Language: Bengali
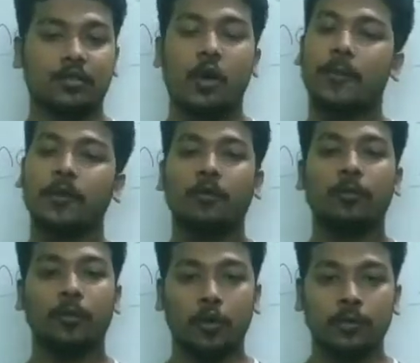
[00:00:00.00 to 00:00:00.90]
টপিকগুলো
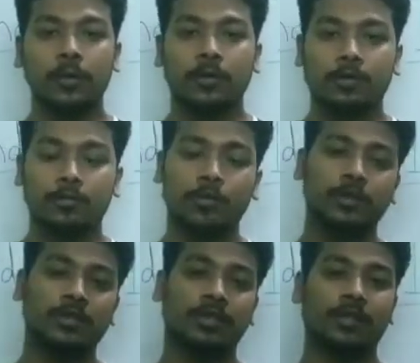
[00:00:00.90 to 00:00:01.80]
পড়ব
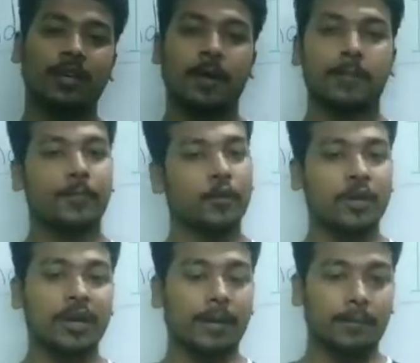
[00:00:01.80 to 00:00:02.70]
বোথ পিওর
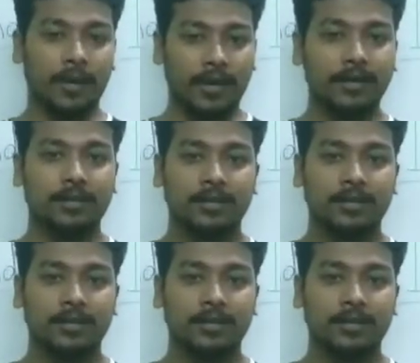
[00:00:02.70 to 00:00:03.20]
অ্যান্ড অ্যাপ্লাইড